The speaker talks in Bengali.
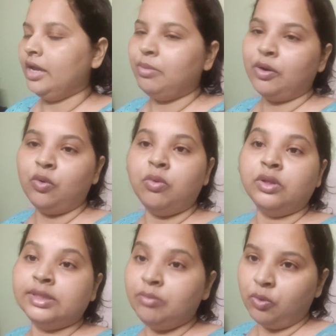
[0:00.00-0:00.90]
এবার ও
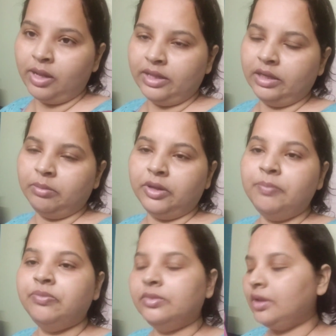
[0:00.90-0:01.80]
বলছে মোবাইল দেখবে
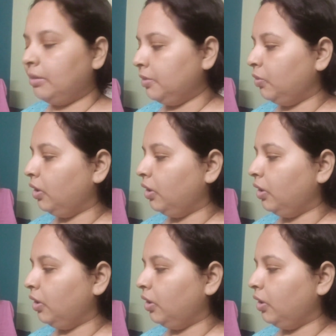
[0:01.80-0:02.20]
তা আমি